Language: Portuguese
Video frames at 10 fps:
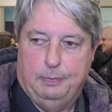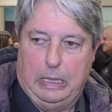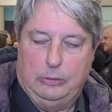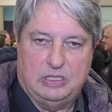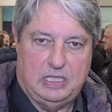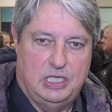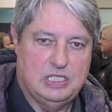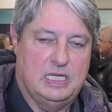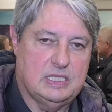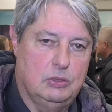pela nossa
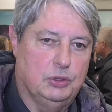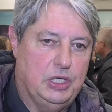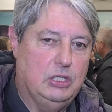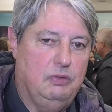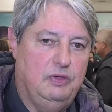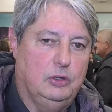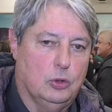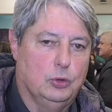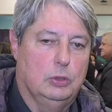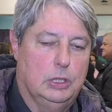legislação, eu tenho que vir
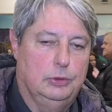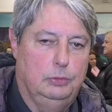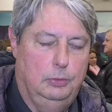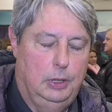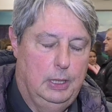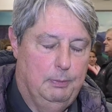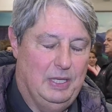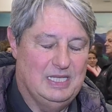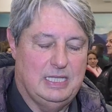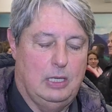todo ano
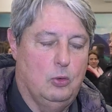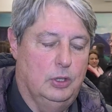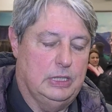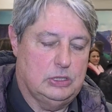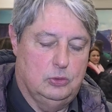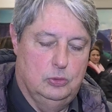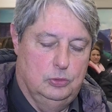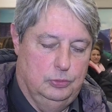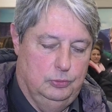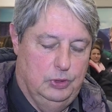prestar contas
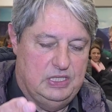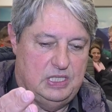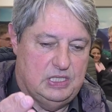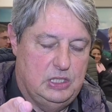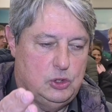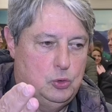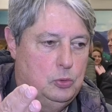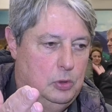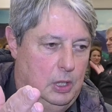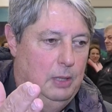do, do
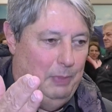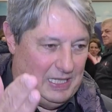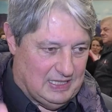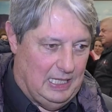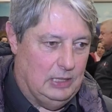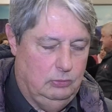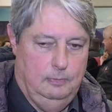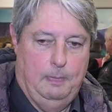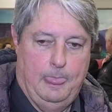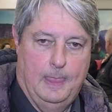exercício passado,
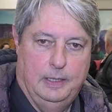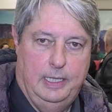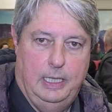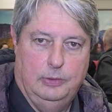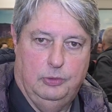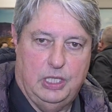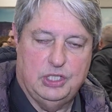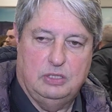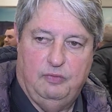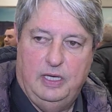né, do que a
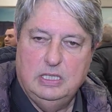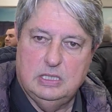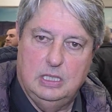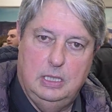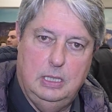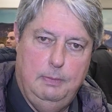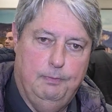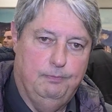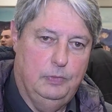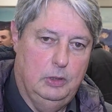gente fez e,
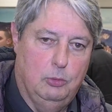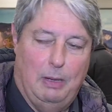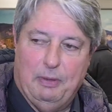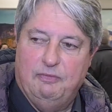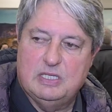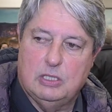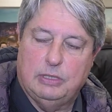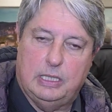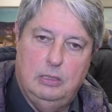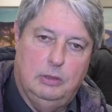e uma
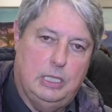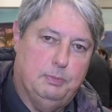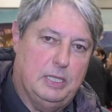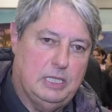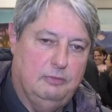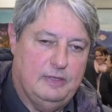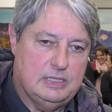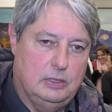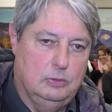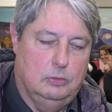previsão daquilo que a gente pretende
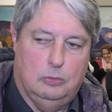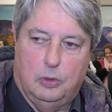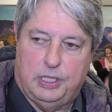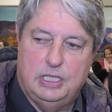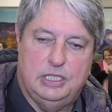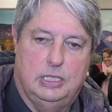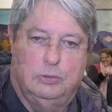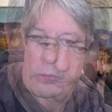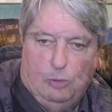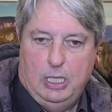fazer no corrente
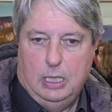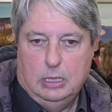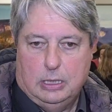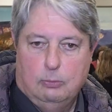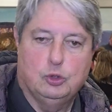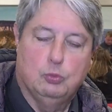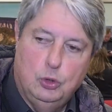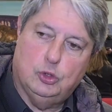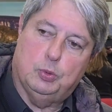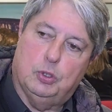ano. Né? E temos
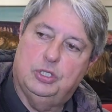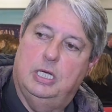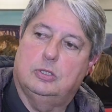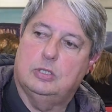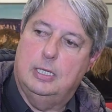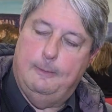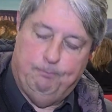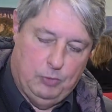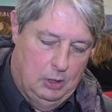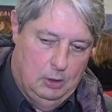muitos projetos
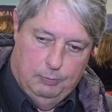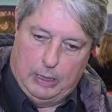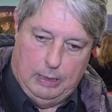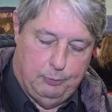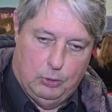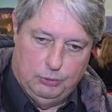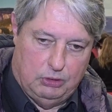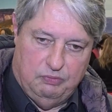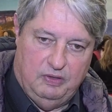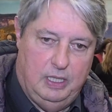aí para o
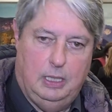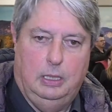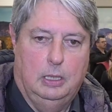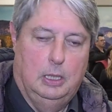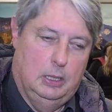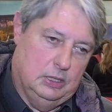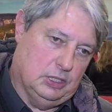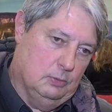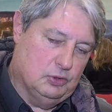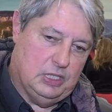ano que vem,
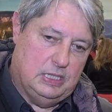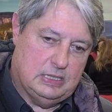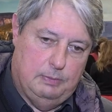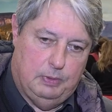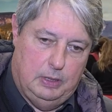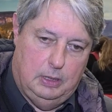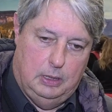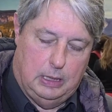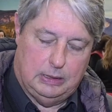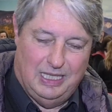Estamos aí
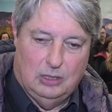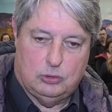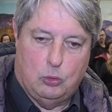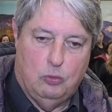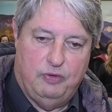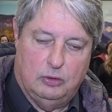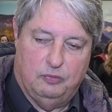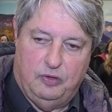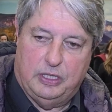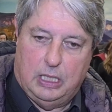sempre atentos ao
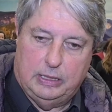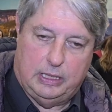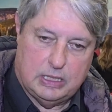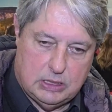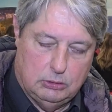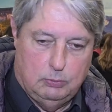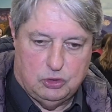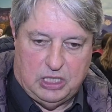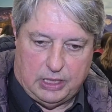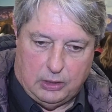governo federal na questão de
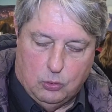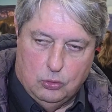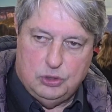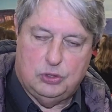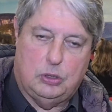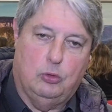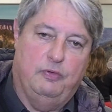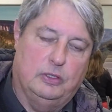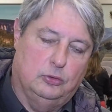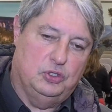buscar recursos, ao
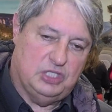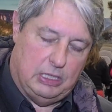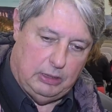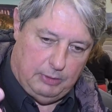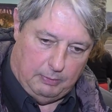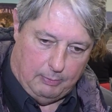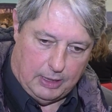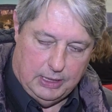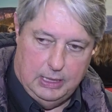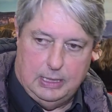governo do estado da mesma
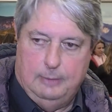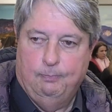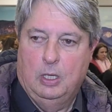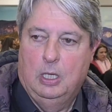maneira.